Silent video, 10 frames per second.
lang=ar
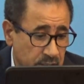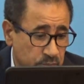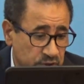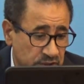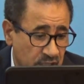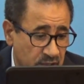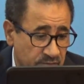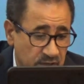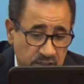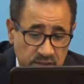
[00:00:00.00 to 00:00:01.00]

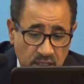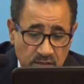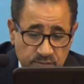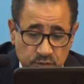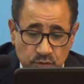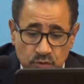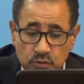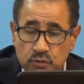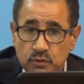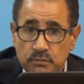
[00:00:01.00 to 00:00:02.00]
المتطرفة ترفض
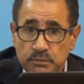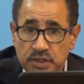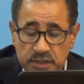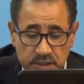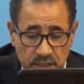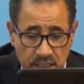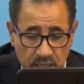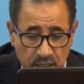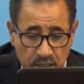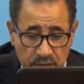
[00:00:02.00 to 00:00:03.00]
دخول مثل تلك
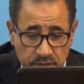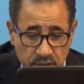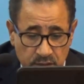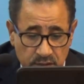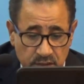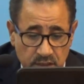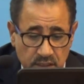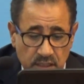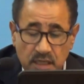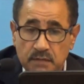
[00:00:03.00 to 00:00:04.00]
العادات
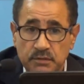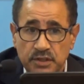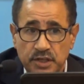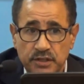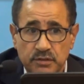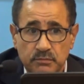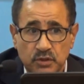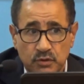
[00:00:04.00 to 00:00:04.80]
إلى بلدانهم